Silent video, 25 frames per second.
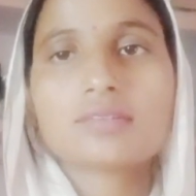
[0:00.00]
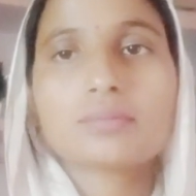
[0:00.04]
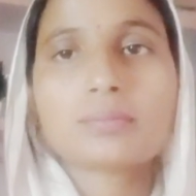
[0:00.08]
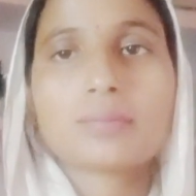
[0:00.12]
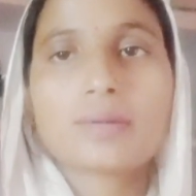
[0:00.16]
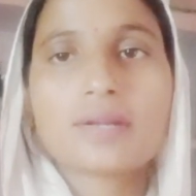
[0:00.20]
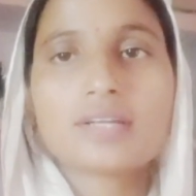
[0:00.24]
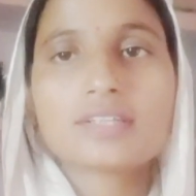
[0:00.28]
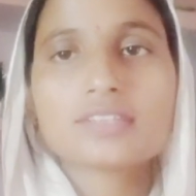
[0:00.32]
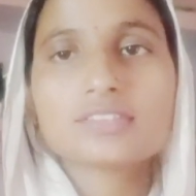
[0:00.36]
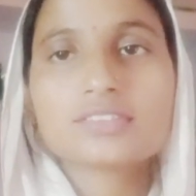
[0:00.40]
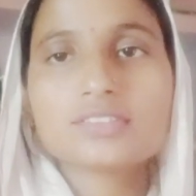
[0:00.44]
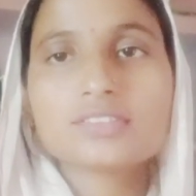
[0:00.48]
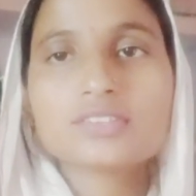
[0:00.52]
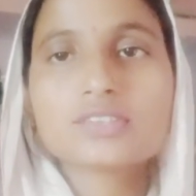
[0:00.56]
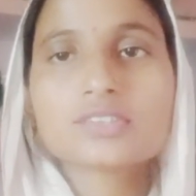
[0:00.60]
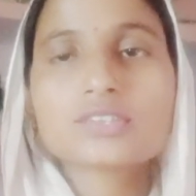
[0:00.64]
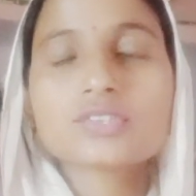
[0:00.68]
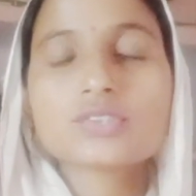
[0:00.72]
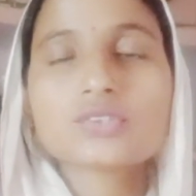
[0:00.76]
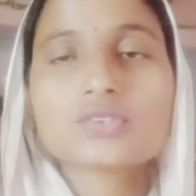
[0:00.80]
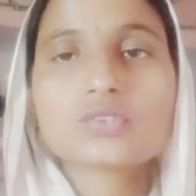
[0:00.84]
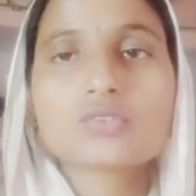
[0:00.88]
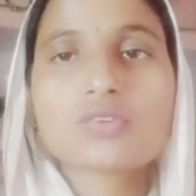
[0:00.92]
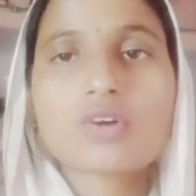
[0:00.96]
तो फ्रेंड्स दिन
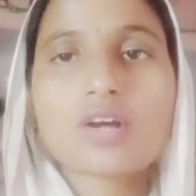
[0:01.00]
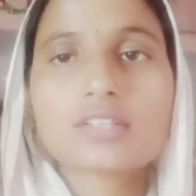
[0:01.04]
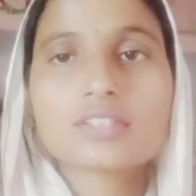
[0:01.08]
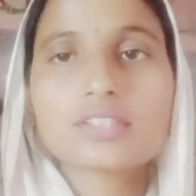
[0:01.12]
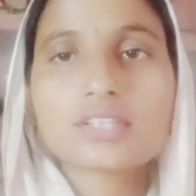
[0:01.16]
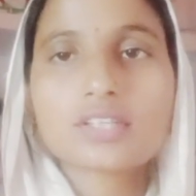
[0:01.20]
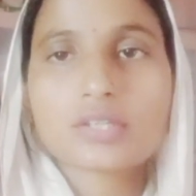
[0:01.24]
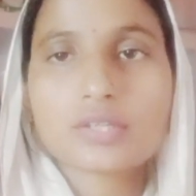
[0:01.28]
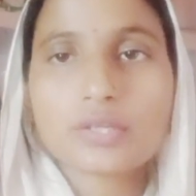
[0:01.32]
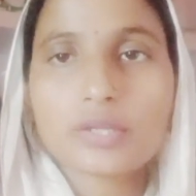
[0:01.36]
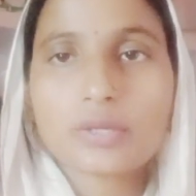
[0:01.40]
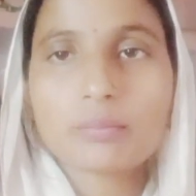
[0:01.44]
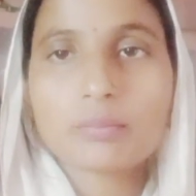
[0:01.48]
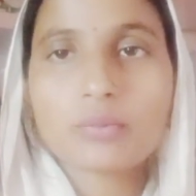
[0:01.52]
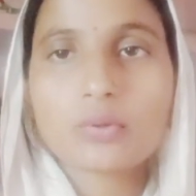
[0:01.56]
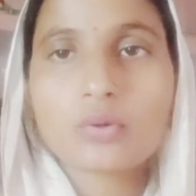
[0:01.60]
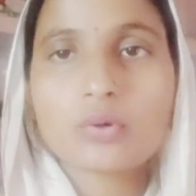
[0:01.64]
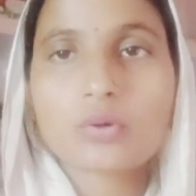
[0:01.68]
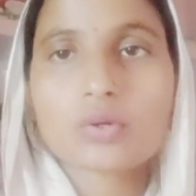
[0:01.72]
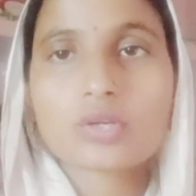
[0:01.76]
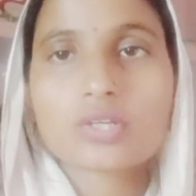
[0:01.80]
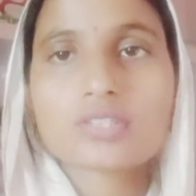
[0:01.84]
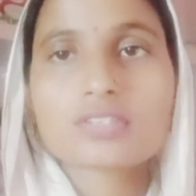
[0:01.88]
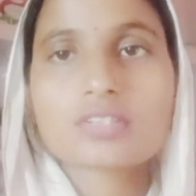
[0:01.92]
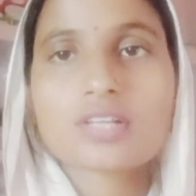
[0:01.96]
की शुरुआत एक नए
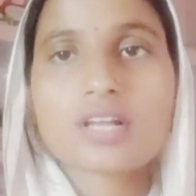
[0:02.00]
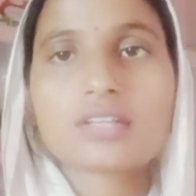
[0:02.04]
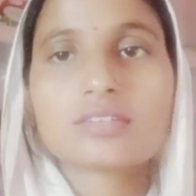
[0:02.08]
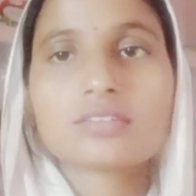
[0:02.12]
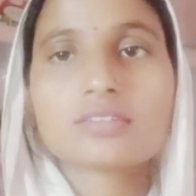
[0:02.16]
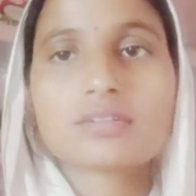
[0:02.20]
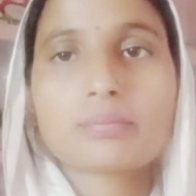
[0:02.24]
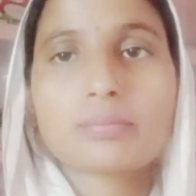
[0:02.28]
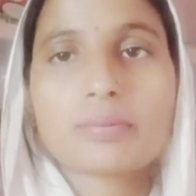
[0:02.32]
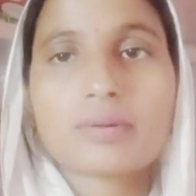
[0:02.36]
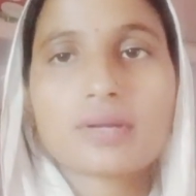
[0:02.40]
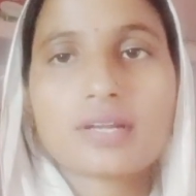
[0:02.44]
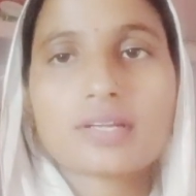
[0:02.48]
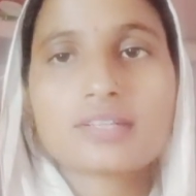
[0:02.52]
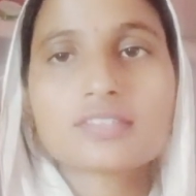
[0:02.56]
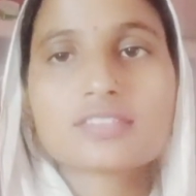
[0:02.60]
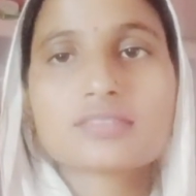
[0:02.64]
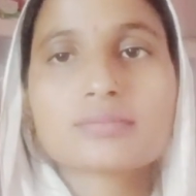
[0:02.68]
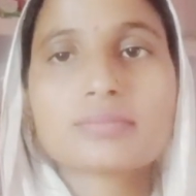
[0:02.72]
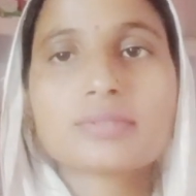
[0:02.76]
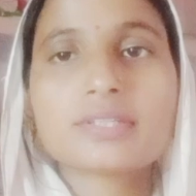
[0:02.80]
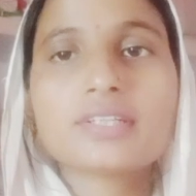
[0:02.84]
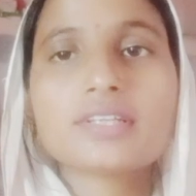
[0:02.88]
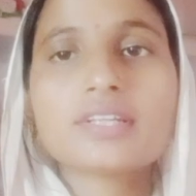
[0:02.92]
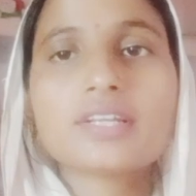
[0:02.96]
ब्लॉग के साथ तो फ्रेंड्स
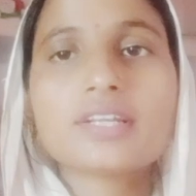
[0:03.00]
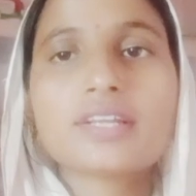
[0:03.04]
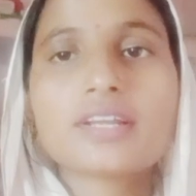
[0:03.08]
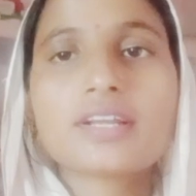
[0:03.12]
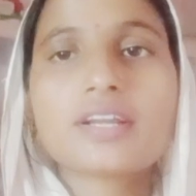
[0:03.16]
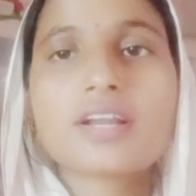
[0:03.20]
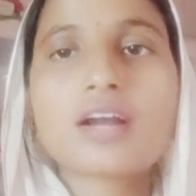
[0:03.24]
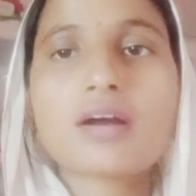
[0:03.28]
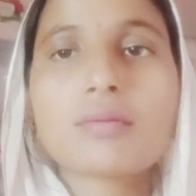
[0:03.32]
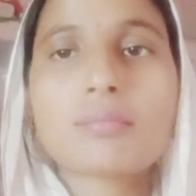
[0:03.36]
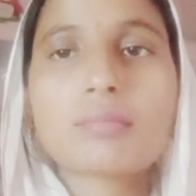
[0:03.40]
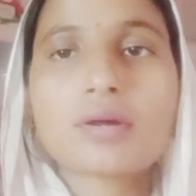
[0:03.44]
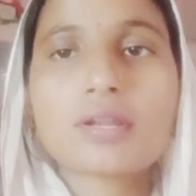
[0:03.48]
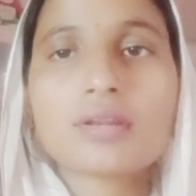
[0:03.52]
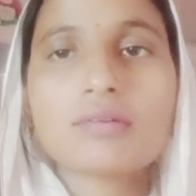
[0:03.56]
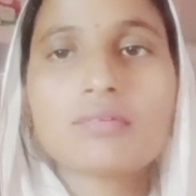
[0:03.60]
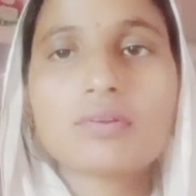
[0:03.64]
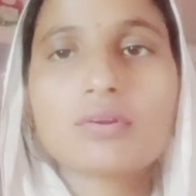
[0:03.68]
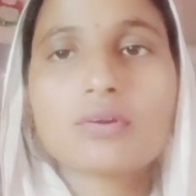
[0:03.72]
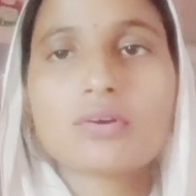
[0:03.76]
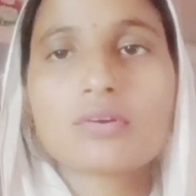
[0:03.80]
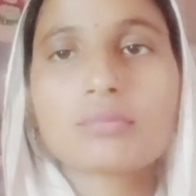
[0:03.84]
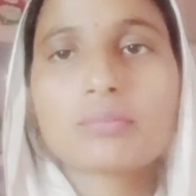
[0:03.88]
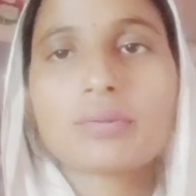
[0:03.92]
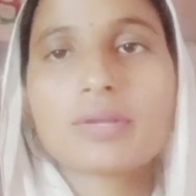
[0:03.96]
बने रहिएगा हमारे
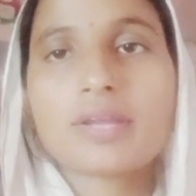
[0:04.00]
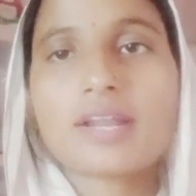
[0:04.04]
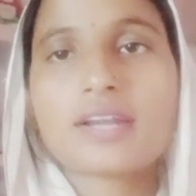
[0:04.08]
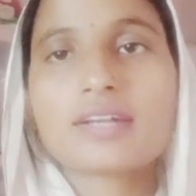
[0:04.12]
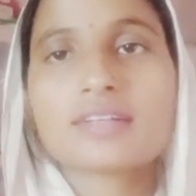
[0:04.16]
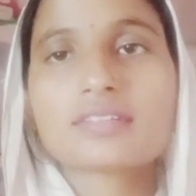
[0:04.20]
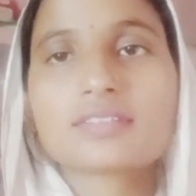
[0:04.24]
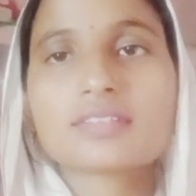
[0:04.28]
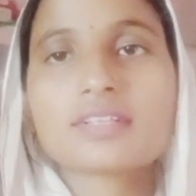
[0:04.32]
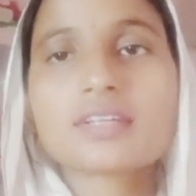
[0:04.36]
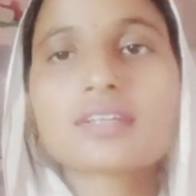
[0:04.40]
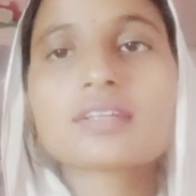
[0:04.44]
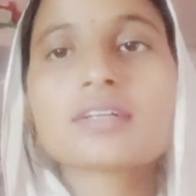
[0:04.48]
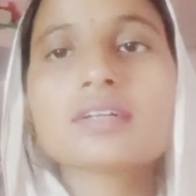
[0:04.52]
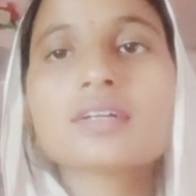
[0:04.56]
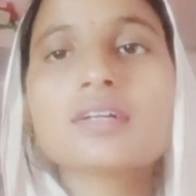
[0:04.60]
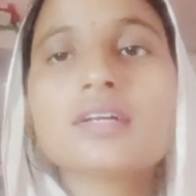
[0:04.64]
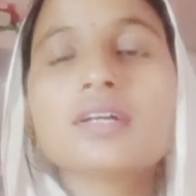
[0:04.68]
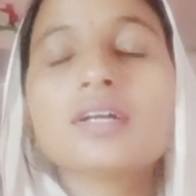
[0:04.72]
ब्लॉग में एंड तक